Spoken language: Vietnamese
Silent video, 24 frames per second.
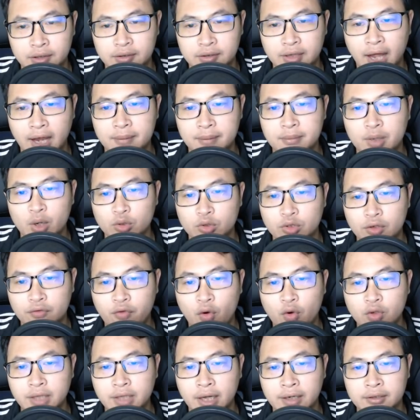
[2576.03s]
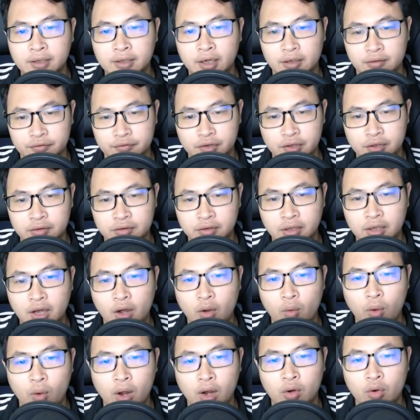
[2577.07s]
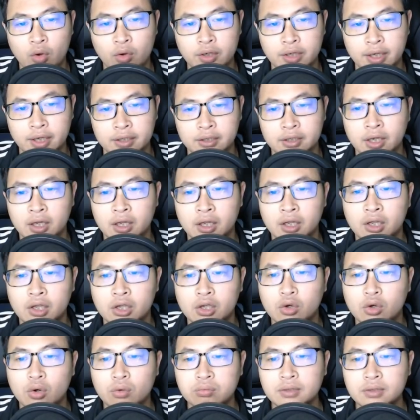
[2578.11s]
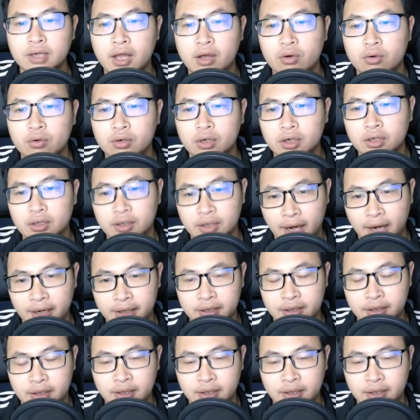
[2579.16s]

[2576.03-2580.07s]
đại biểu cho Vô Gian Thần Vương tới Hồng Hoang Cốt Điện, cũng đều ở lại,